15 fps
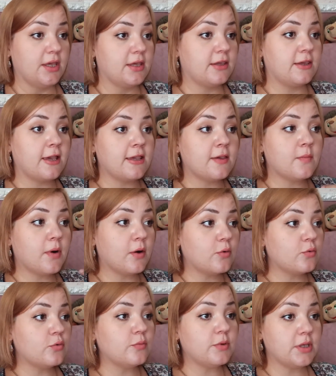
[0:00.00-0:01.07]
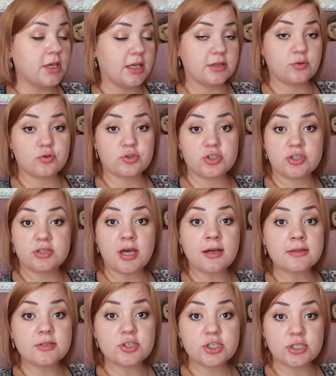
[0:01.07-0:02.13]
Я не могу, меня это уж так
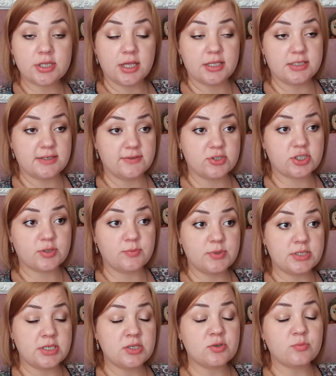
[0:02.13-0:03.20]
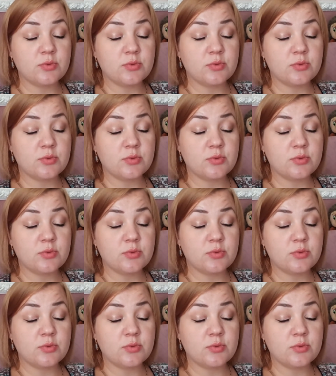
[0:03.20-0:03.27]
начинает, девочки, бесить.